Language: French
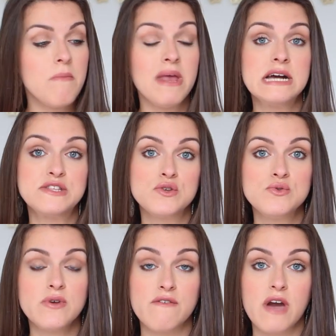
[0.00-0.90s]
mais la
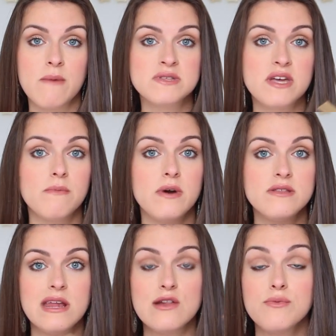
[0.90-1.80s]
tenue est vraiment très
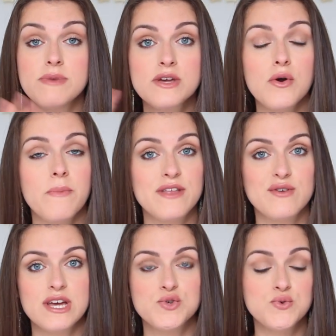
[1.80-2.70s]
bonne, il ne migre pas
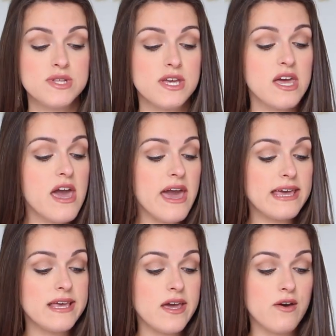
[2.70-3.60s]
dans la journée
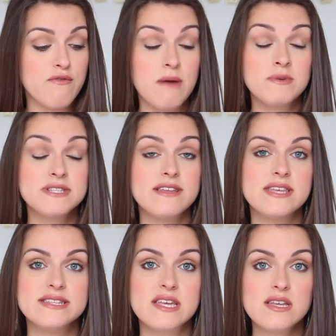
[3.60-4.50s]
et vraiment ça a
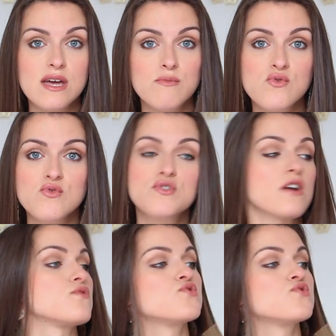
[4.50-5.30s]
été un très très beau coup de cœur.